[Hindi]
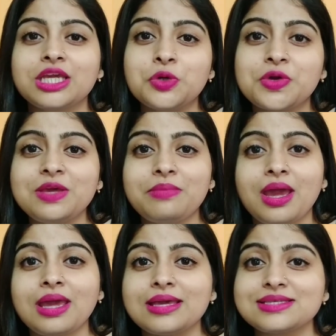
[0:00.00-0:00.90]
क्योंकि
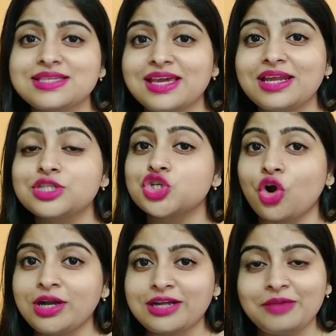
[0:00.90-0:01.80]
मैं इसे
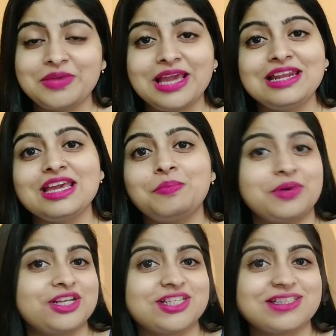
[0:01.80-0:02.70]
शॉर्ट टाइम के लिए
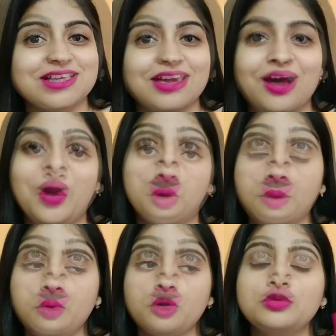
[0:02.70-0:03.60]
परचेस किया
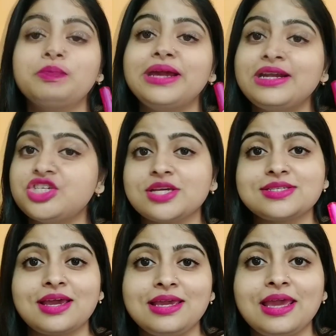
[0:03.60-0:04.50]
थोड़ा बहुत भीड़
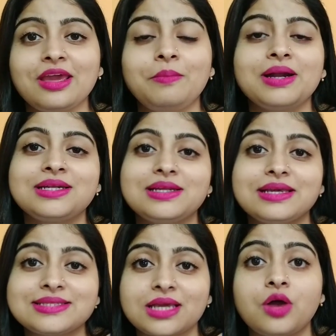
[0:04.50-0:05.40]
जैसा ही है
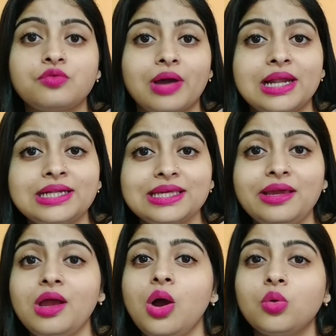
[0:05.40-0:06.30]
बट इसका क्वालिटी